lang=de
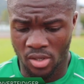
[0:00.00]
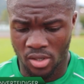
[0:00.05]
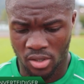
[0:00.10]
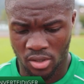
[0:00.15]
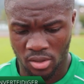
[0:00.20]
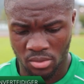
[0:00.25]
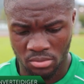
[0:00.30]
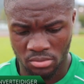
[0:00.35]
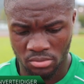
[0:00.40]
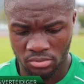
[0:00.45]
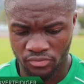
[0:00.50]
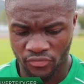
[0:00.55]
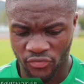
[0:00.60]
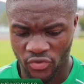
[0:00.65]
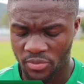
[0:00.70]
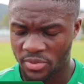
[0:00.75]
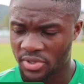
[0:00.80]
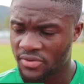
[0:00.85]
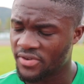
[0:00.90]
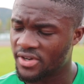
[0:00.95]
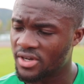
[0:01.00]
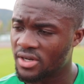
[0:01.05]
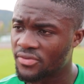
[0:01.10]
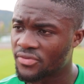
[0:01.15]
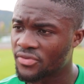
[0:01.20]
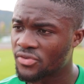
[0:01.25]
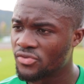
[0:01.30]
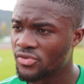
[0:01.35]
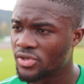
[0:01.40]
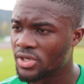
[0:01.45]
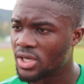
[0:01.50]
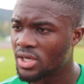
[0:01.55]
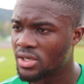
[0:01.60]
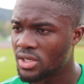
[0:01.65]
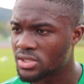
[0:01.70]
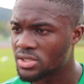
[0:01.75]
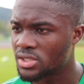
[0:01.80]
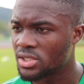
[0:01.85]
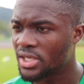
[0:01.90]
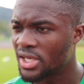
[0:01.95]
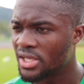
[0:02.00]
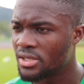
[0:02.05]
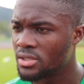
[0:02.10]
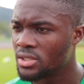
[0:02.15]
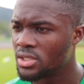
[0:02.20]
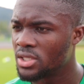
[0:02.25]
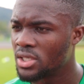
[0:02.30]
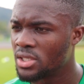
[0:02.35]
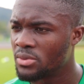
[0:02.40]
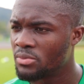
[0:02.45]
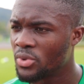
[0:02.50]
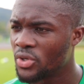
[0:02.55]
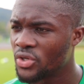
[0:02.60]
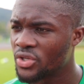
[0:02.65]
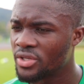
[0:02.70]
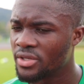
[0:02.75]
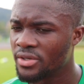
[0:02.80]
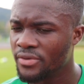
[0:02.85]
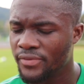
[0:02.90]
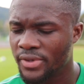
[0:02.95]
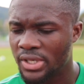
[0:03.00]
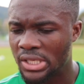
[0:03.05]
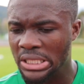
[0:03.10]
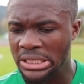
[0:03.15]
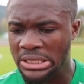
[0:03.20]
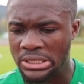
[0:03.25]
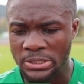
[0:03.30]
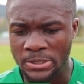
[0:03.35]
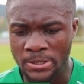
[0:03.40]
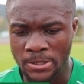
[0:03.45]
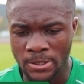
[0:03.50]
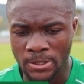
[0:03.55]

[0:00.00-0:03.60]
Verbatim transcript: Um, ähm, für mich war früh klar, dass ich gerne hier hin möchte, weil